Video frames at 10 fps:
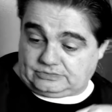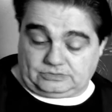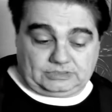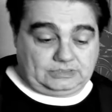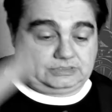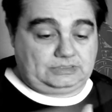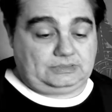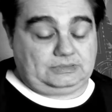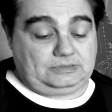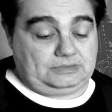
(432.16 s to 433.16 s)
cosas
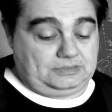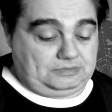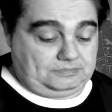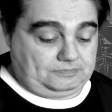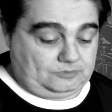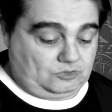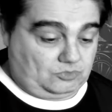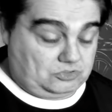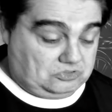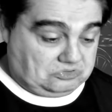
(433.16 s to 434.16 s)
eh, como
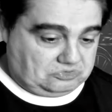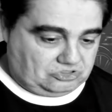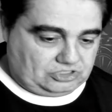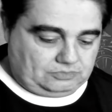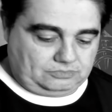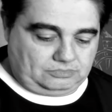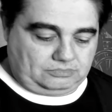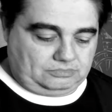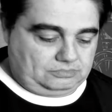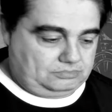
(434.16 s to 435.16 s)
digo, no sé,
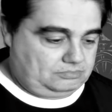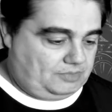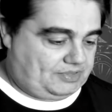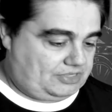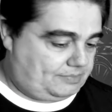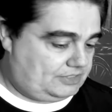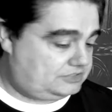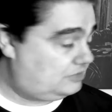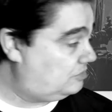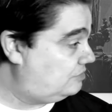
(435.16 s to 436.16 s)
me parecía más algo del